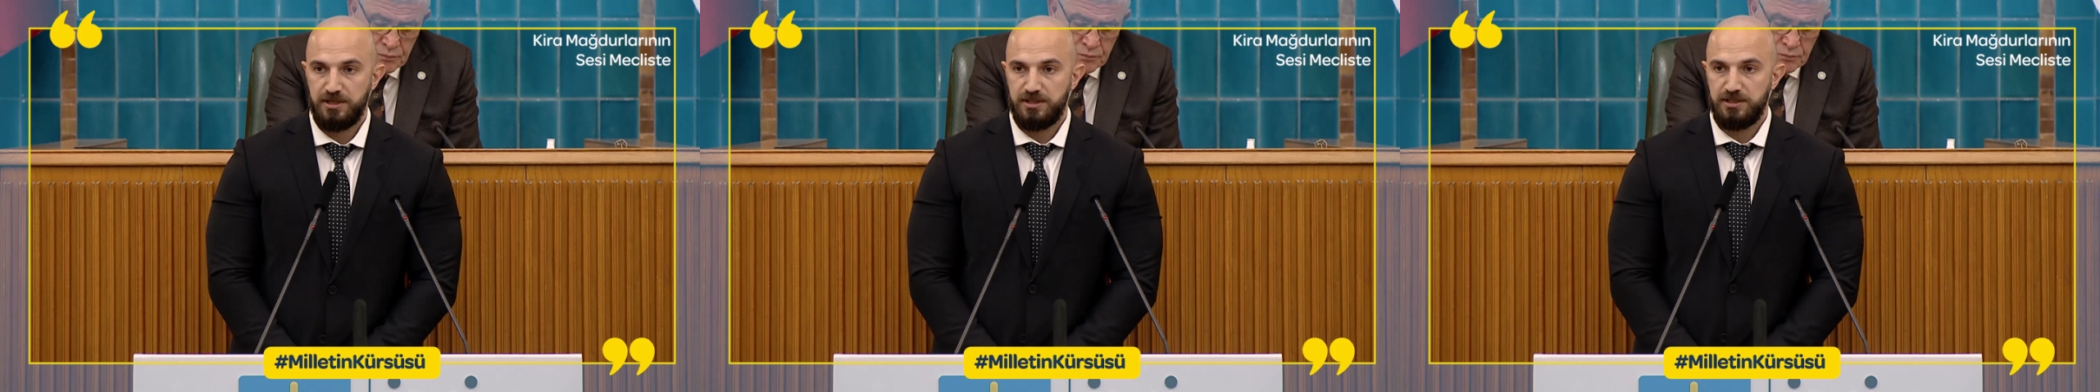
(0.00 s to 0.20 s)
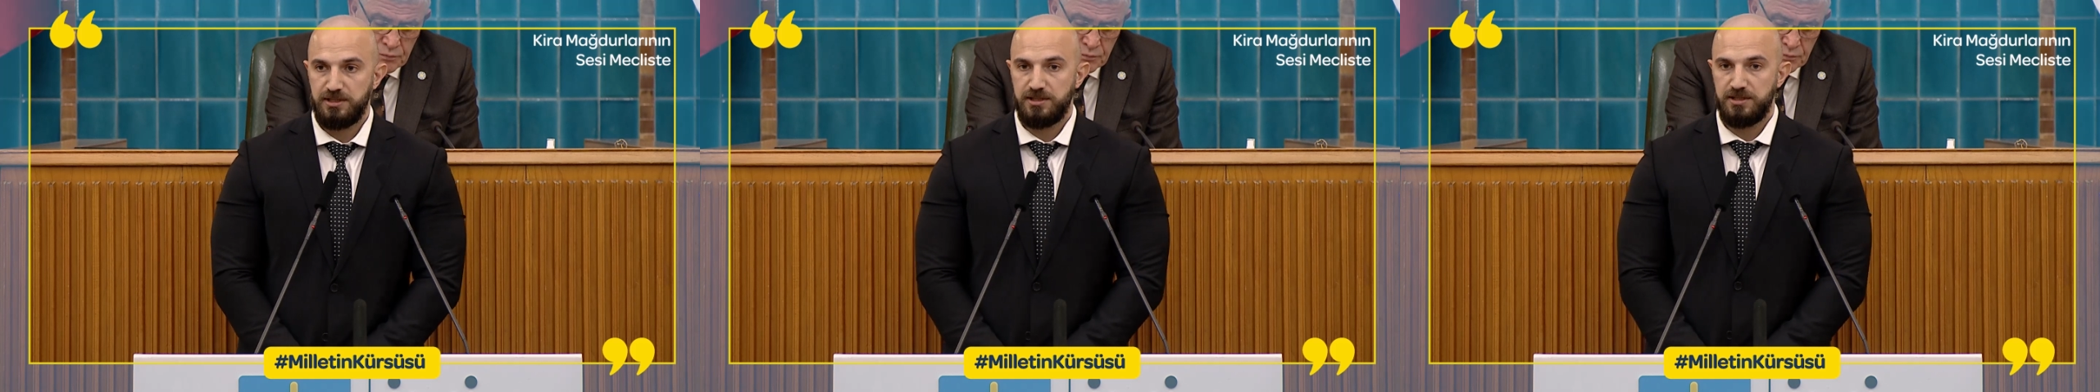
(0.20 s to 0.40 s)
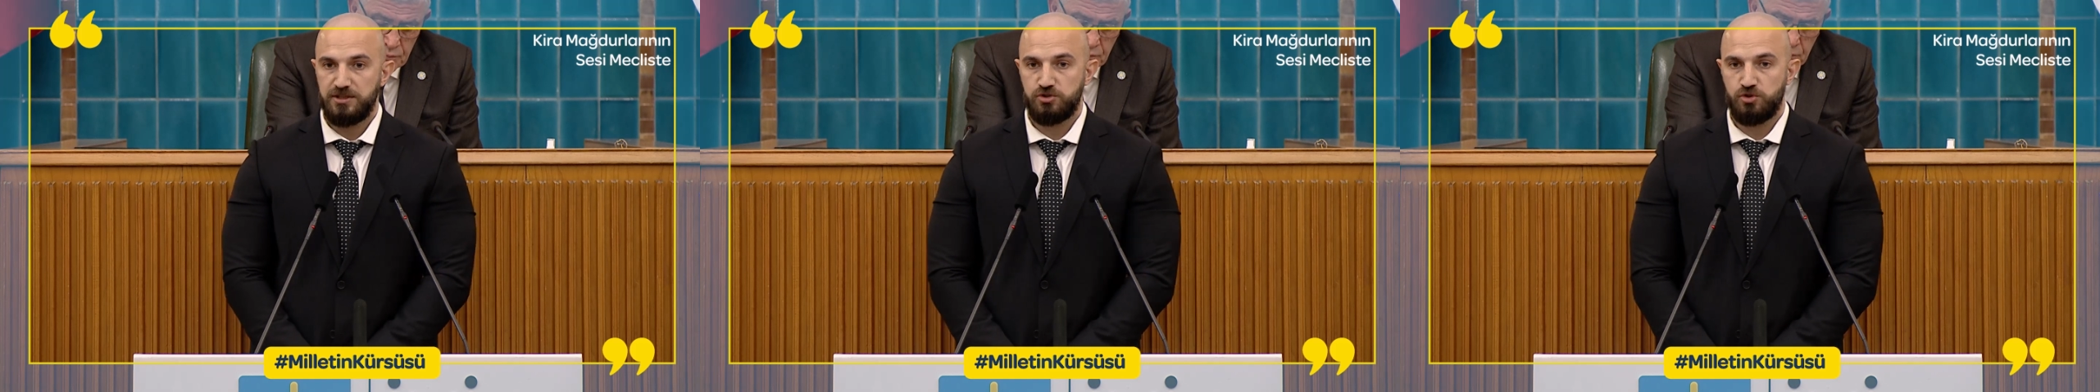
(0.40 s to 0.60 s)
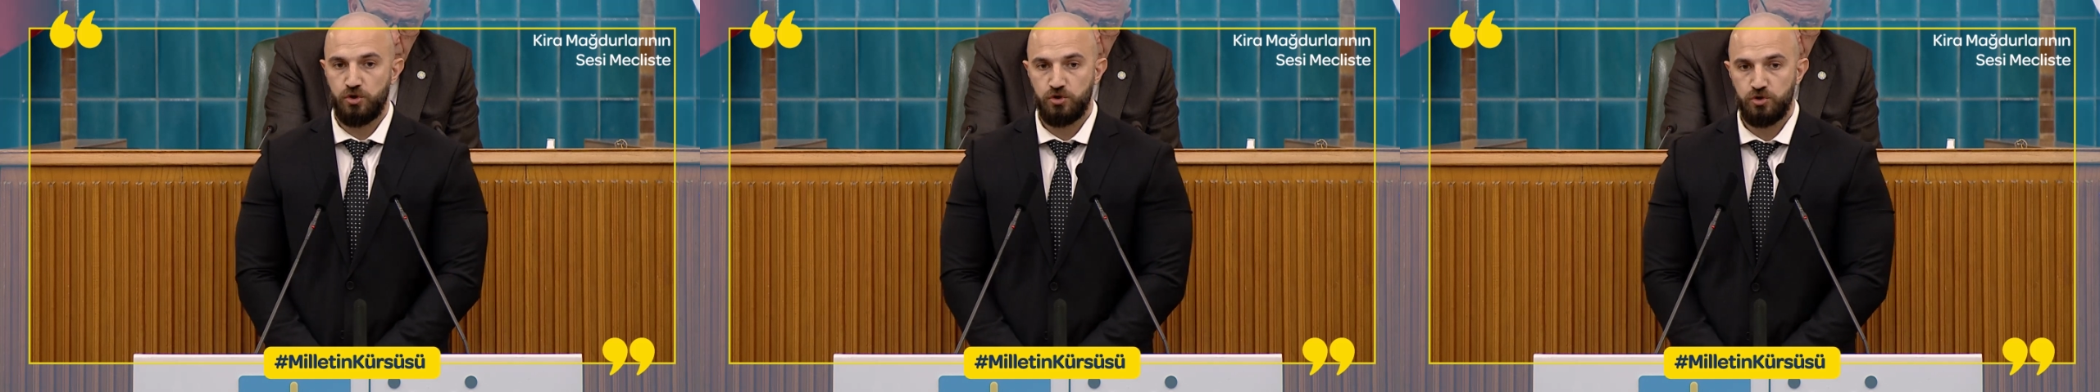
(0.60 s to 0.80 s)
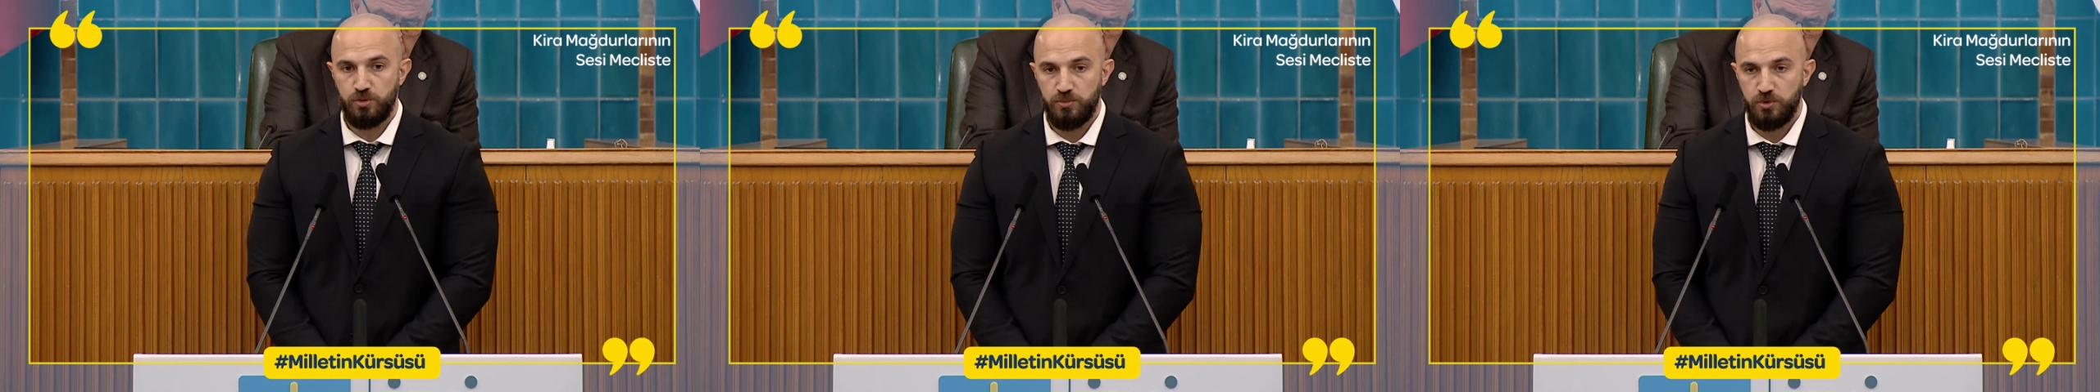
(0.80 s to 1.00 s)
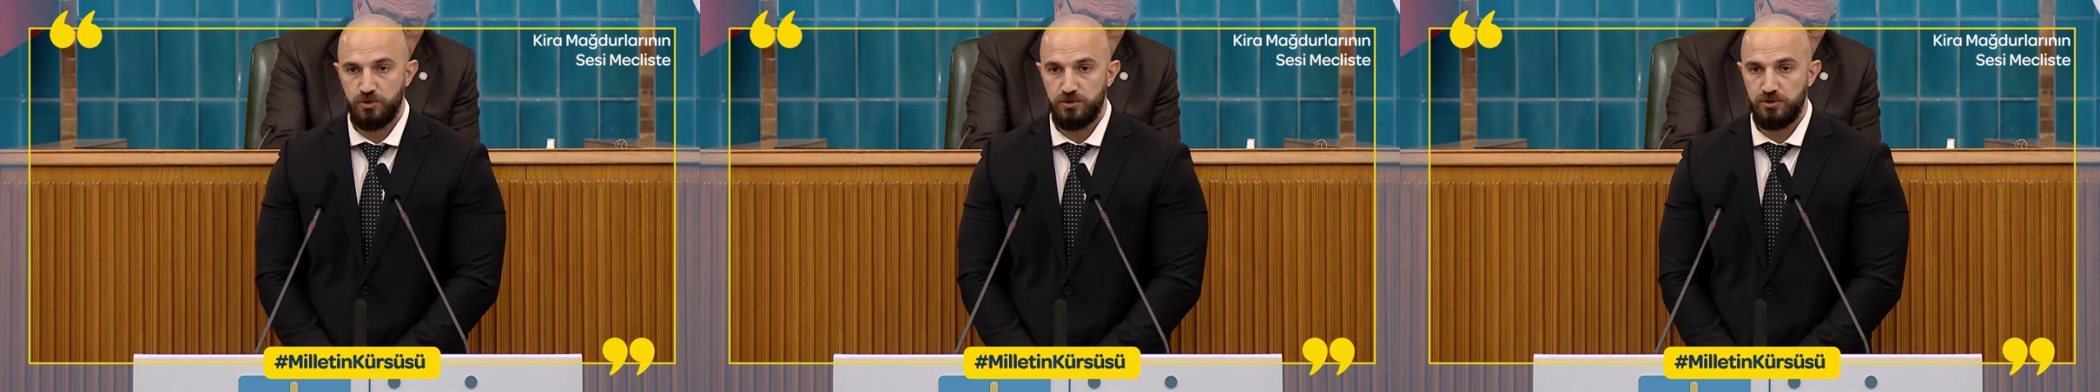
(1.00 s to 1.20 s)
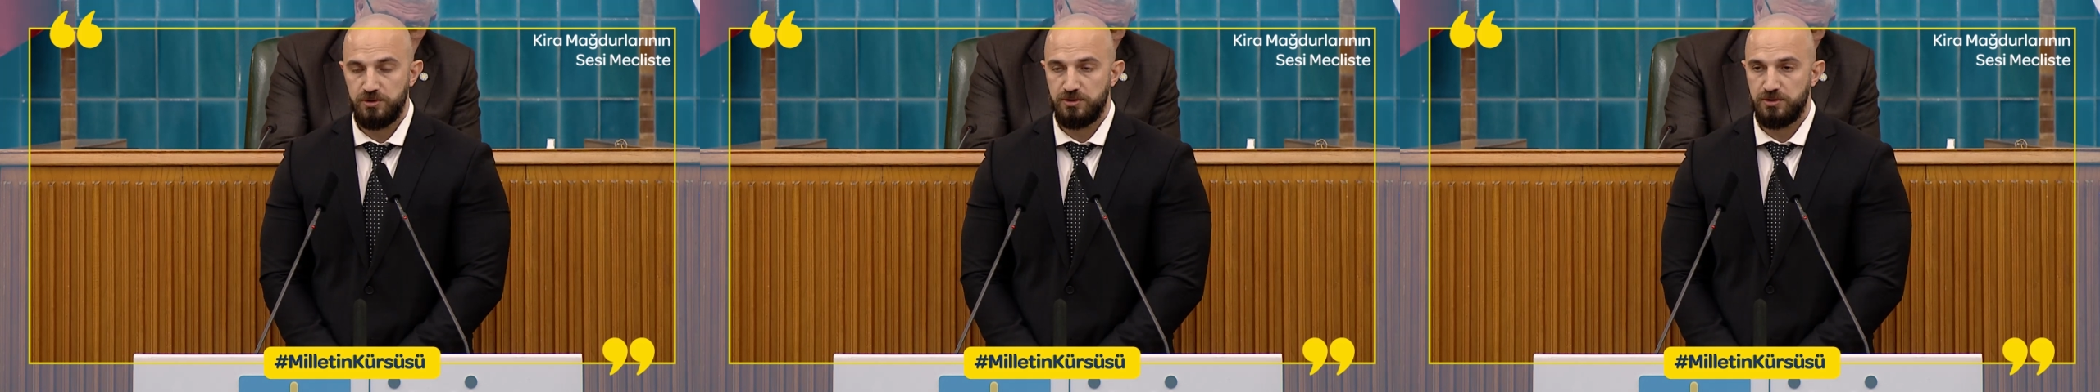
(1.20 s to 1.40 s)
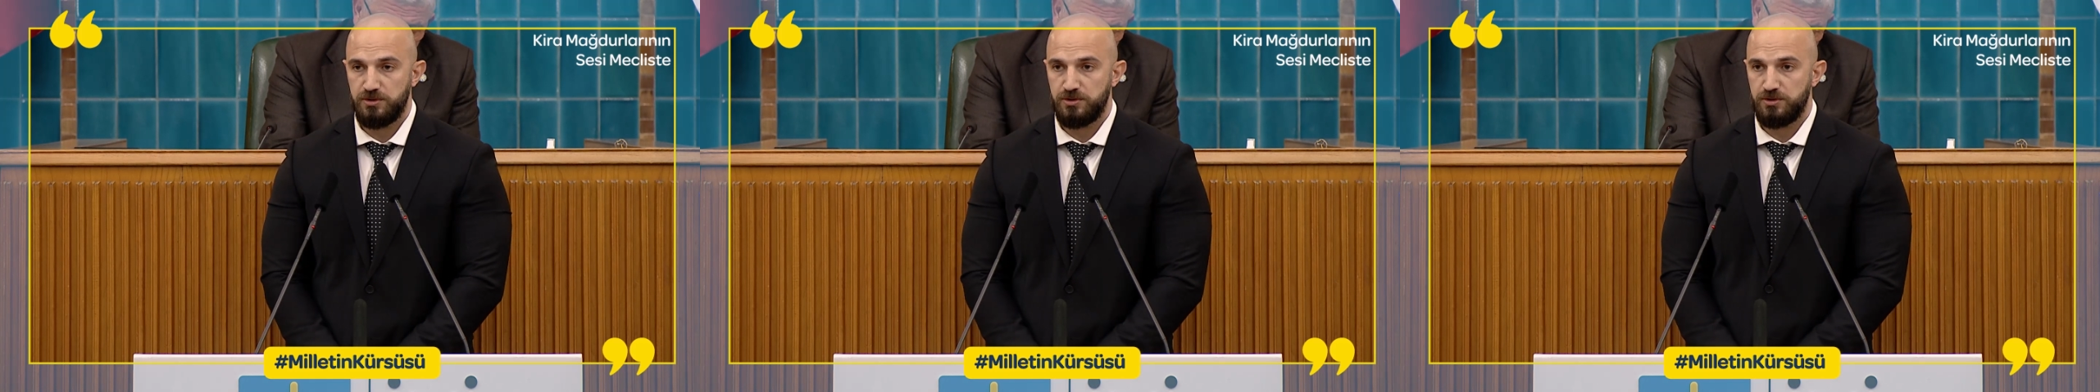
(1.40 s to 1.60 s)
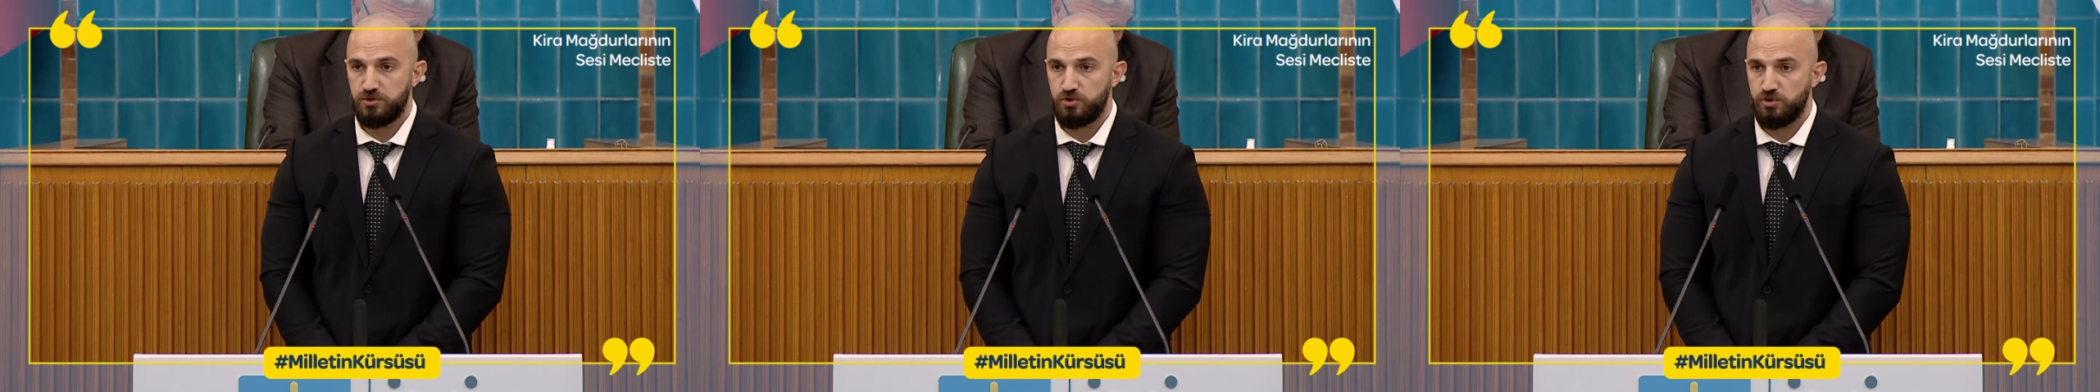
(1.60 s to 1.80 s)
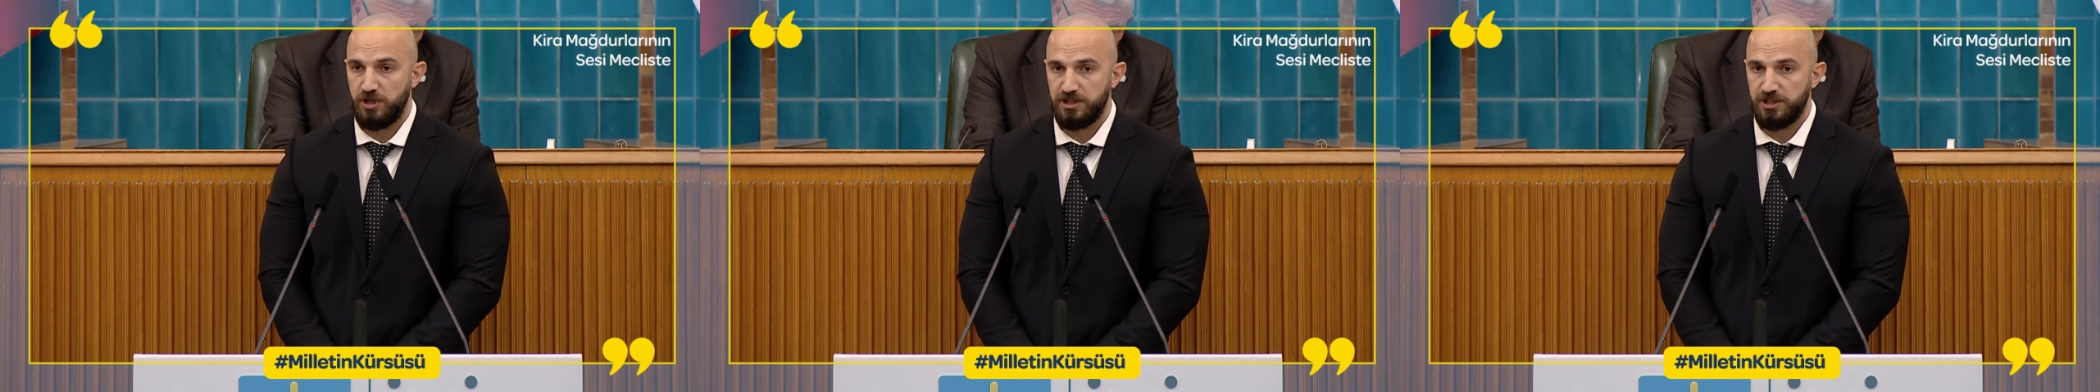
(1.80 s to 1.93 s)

e, sorunumu şu